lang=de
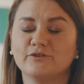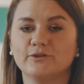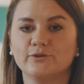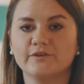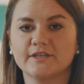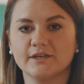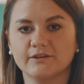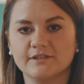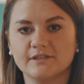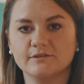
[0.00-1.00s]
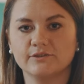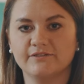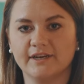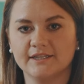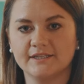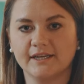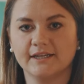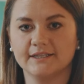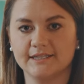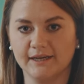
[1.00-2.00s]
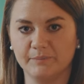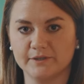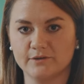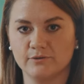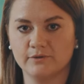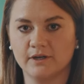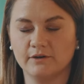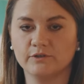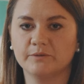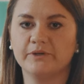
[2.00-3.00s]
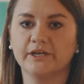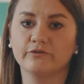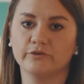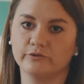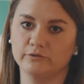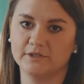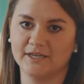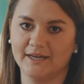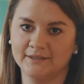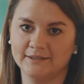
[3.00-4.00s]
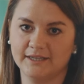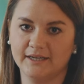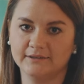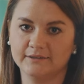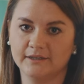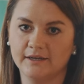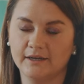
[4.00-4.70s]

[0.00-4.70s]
Vertiefung Services und Events richtet sich an Personen, die den Blick fürs große Ganze haben,